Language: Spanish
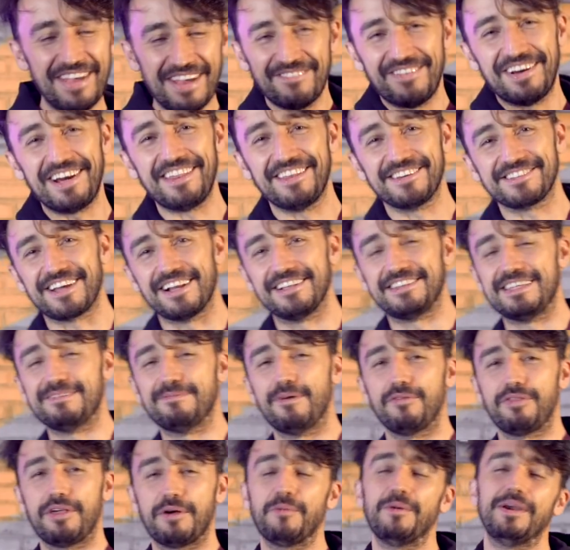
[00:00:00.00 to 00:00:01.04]
Bienvenidos al
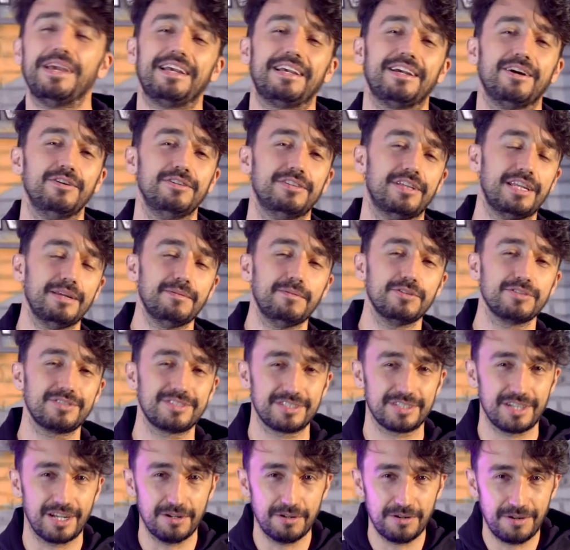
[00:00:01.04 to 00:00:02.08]
Team of the Week. Hoy
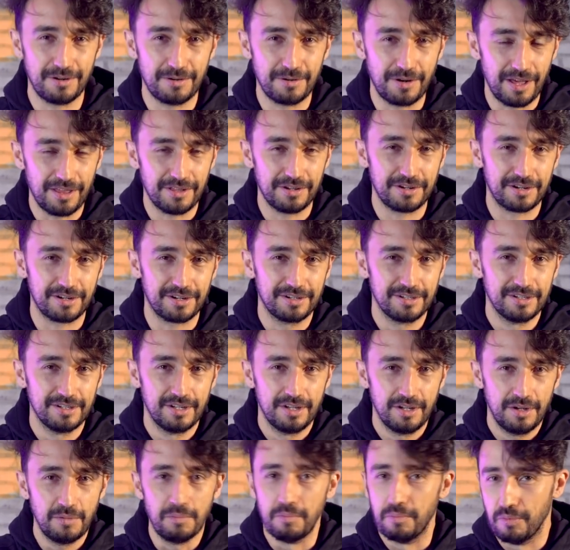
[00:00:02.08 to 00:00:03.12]
tenemos a un jugador
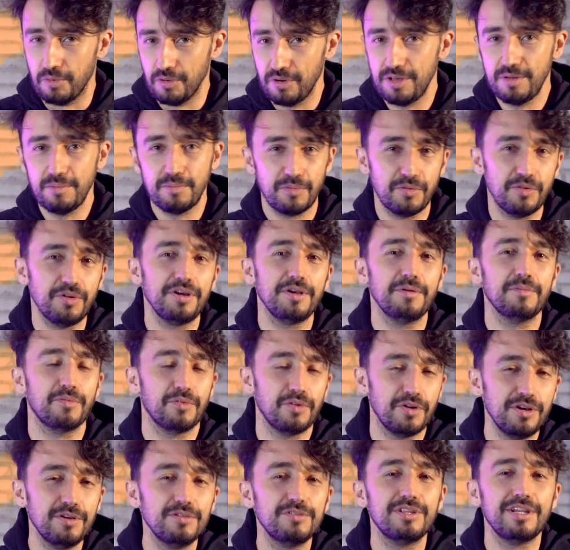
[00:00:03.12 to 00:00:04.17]
muy, muy,
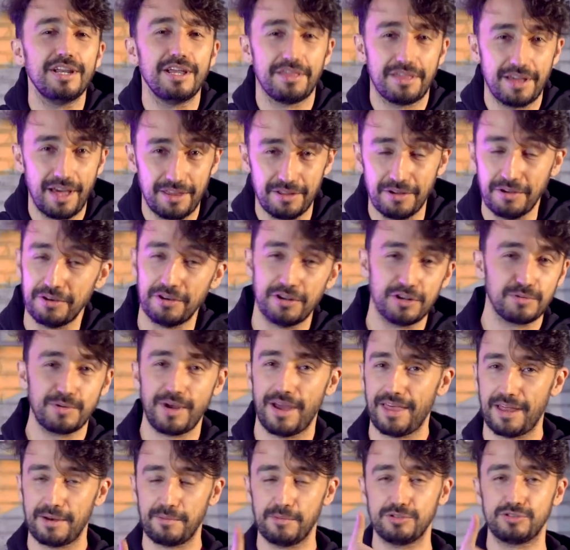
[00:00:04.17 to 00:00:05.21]
muy utilizado. No os
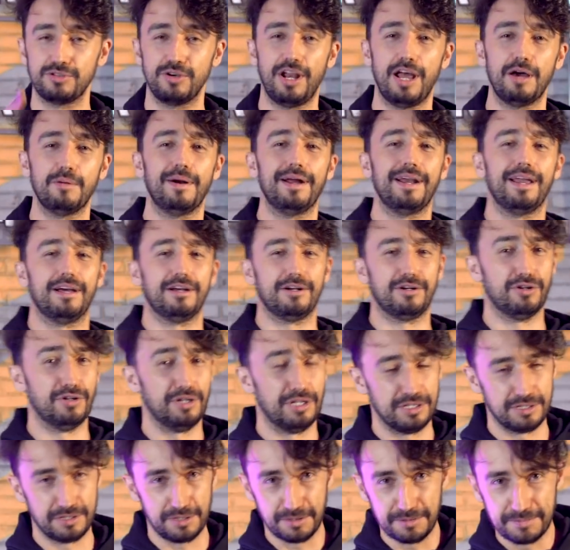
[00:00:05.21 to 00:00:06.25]
voy a dar mucho la varan
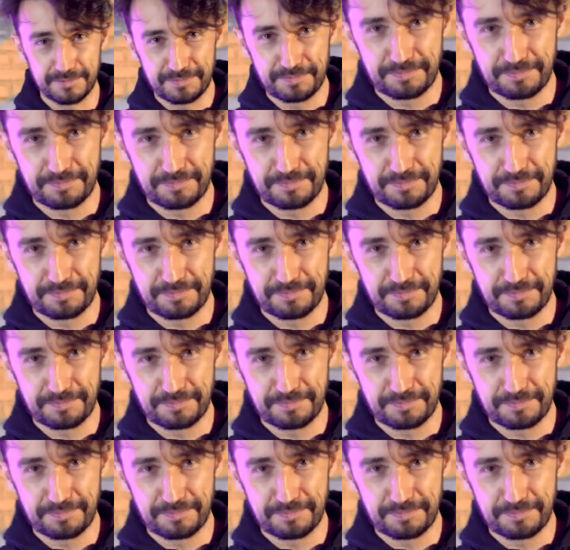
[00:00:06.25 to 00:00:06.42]
con eso.